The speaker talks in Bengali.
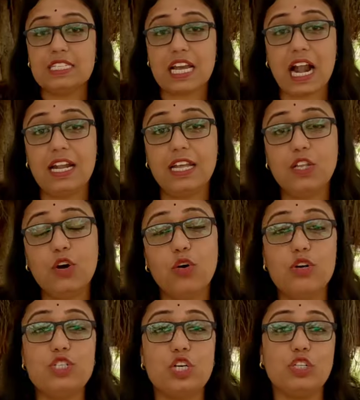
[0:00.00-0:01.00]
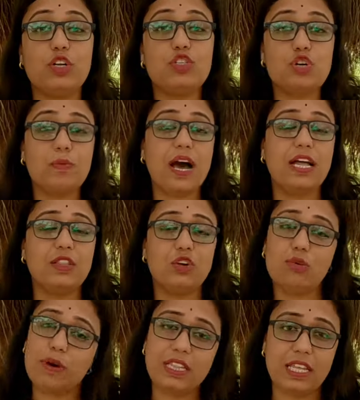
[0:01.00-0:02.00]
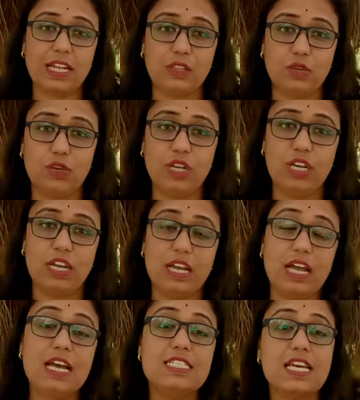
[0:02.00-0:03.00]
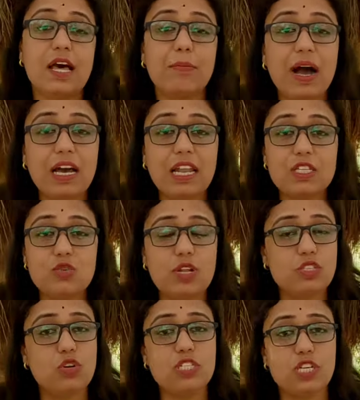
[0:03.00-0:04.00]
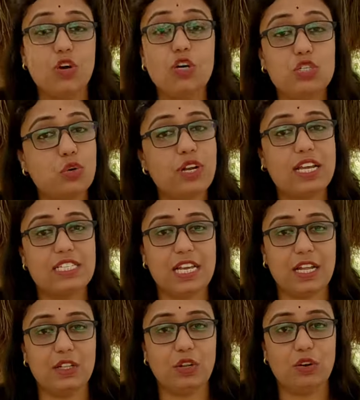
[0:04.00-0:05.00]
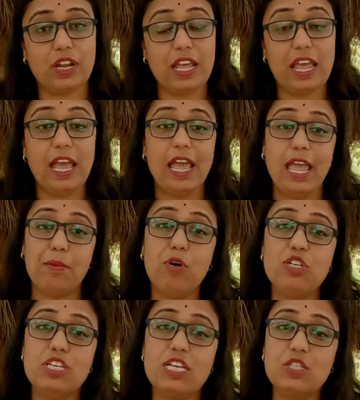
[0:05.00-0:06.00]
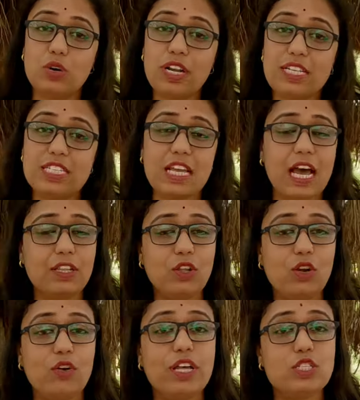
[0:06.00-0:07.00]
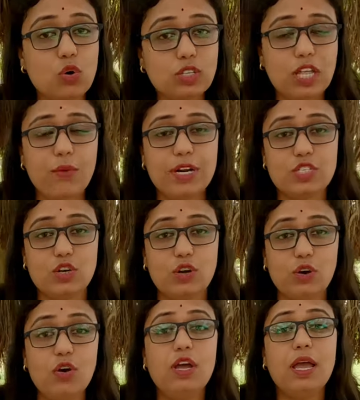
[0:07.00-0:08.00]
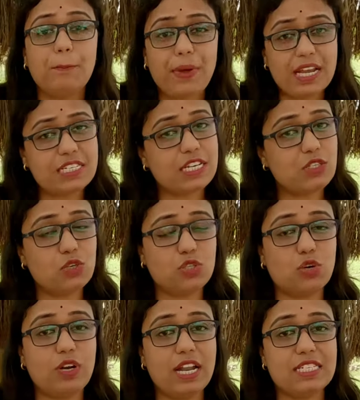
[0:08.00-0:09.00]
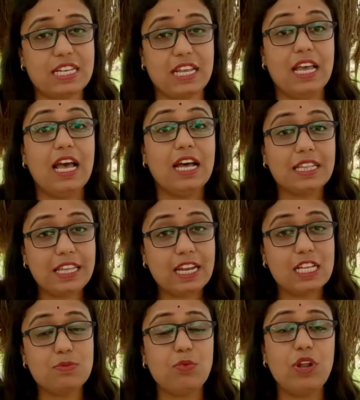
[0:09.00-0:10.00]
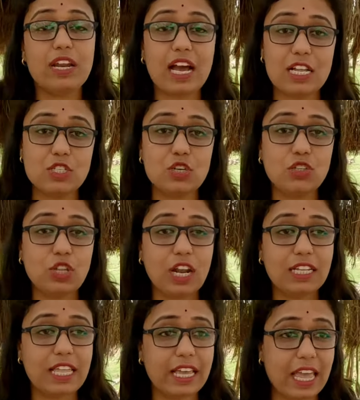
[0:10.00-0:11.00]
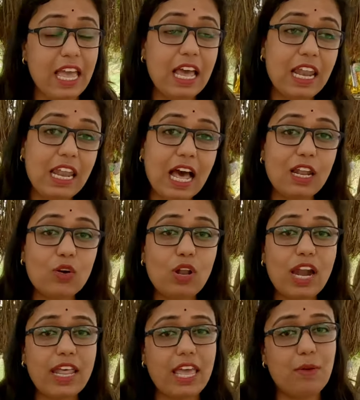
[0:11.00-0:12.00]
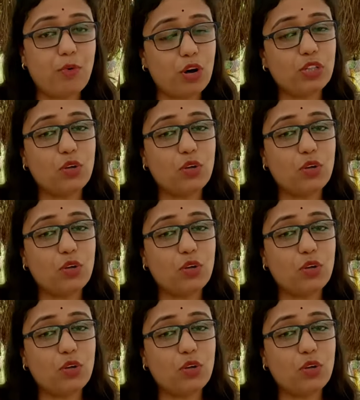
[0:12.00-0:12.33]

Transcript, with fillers: সালটা তখন সতেরোশো বাহাত্তর বা তিহাত্তর সারা বাংলা জুড়ে চলছিল সন্ন্যাসী আন্দোলন এবং সেই সন্ন্যাসী আন্দোলনে যোগ দেওয়ার জন্য বেশ কিছু সন্ন্যাসী দিনাজপুরের কাঞ্চনতলা থেকে লালগোলার এই পথ